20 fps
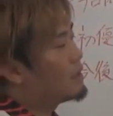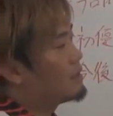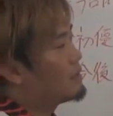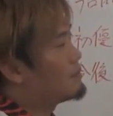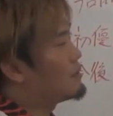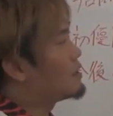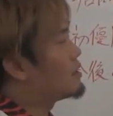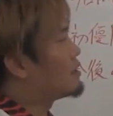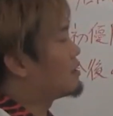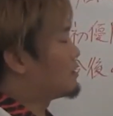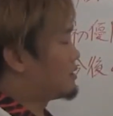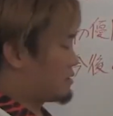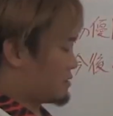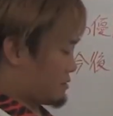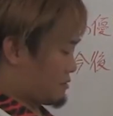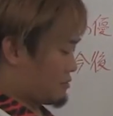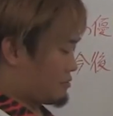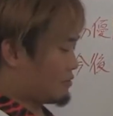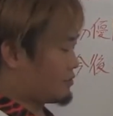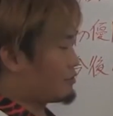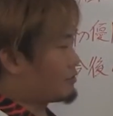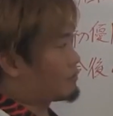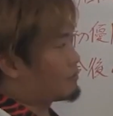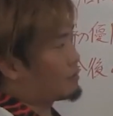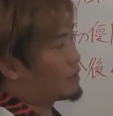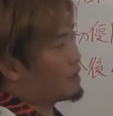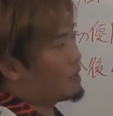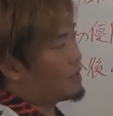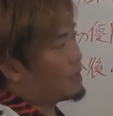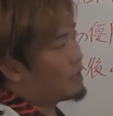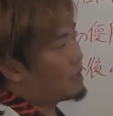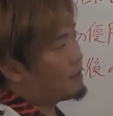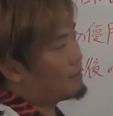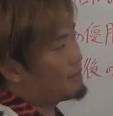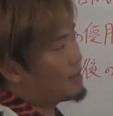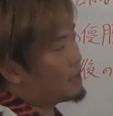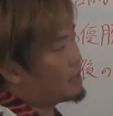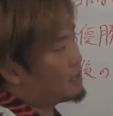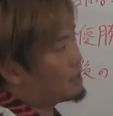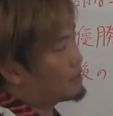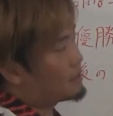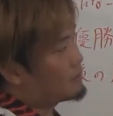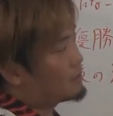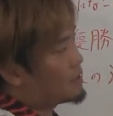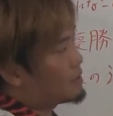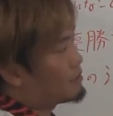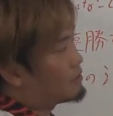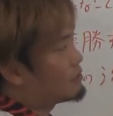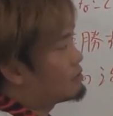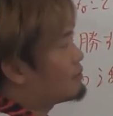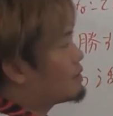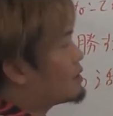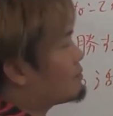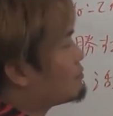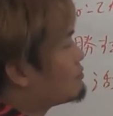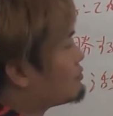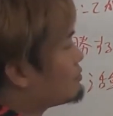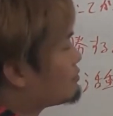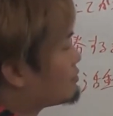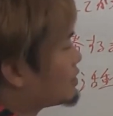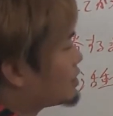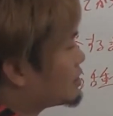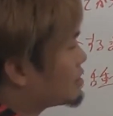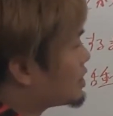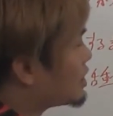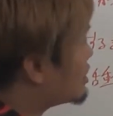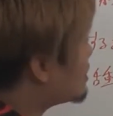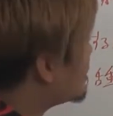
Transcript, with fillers: まあこういうのとかまあ普段の振る舞いも大事か